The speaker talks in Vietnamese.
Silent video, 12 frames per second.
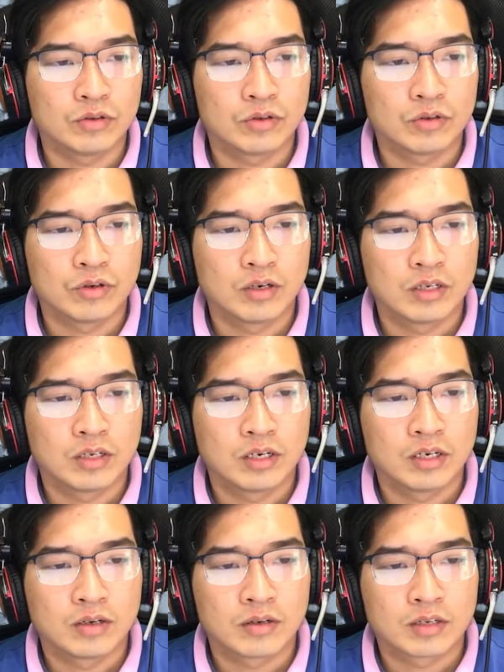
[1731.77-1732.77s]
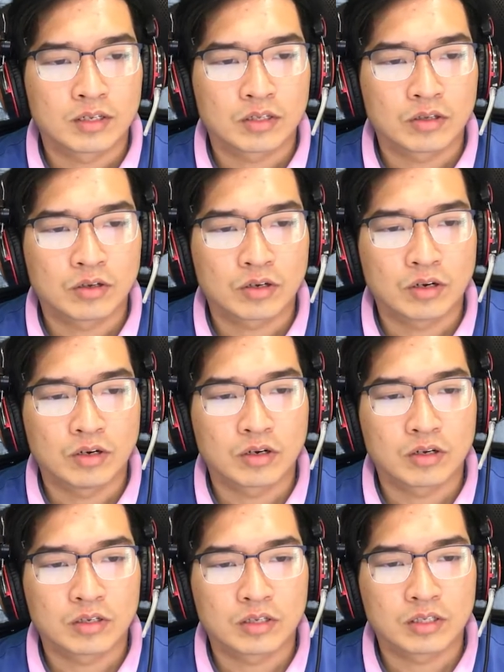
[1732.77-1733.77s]
Còn đang hoang mang ngơ ngác thì
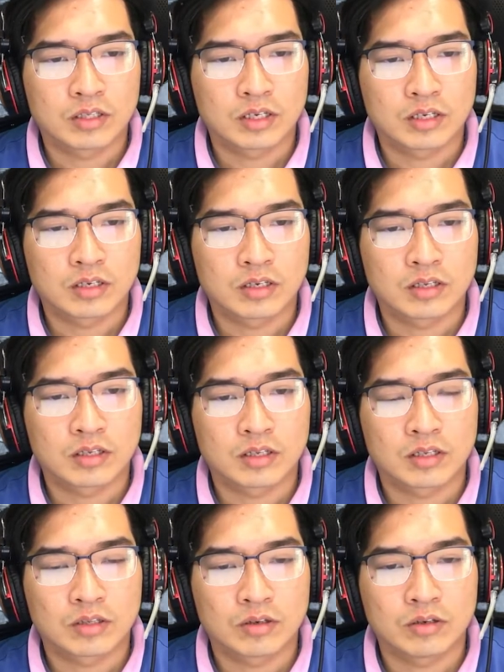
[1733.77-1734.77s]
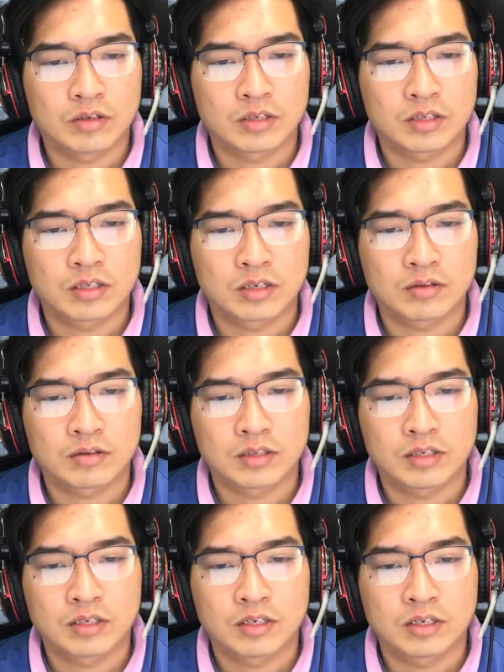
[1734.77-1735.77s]
Bảo giật mình quay phắt lại phía sau.